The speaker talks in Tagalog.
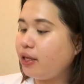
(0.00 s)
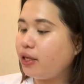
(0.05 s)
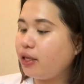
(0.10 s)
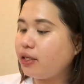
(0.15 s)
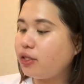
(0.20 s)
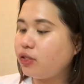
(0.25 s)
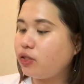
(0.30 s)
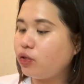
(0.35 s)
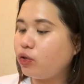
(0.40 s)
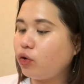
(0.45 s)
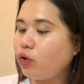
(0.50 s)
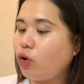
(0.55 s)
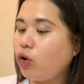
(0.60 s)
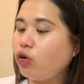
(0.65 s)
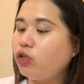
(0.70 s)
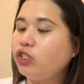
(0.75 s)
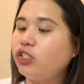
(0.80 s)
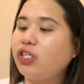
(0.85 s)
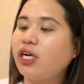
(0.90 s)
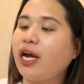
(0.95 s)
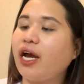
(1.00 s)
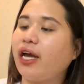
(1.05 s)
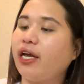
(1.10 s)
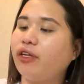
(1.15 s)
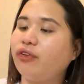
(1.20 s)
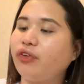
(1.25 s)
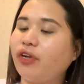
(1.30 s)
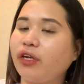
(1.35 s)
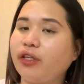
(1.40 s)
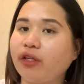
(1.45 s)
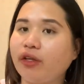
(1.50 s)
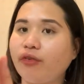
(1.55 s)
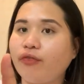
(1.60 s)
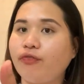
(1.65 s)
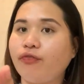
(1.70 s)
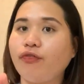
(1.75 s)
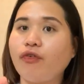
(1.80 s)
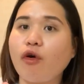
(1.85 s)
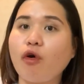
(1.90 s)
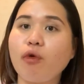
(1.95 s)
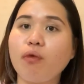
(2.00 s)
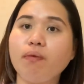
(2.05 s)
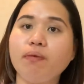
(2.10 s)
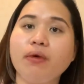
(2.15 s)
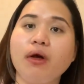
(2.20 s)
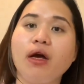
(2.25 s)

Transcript: is yung Ultra Hydrating Foam